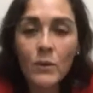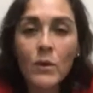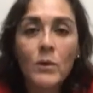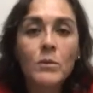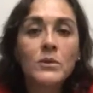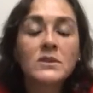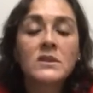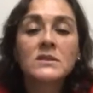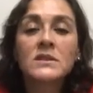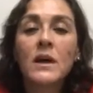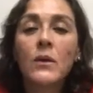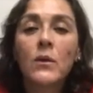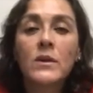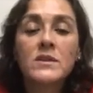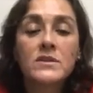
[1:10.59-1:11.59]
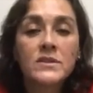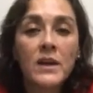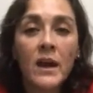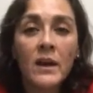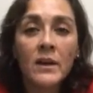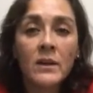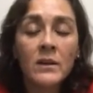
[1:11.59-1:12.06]
Luego hemos estado en
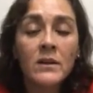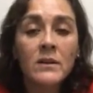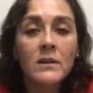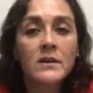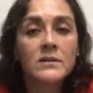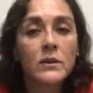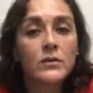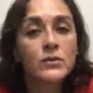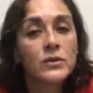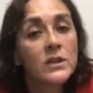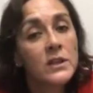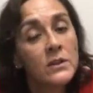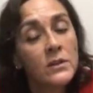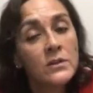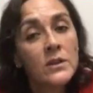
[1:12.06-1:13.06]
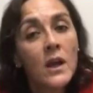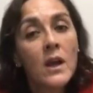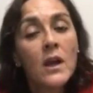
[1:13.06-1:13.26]
Seattle, Estados Unidos.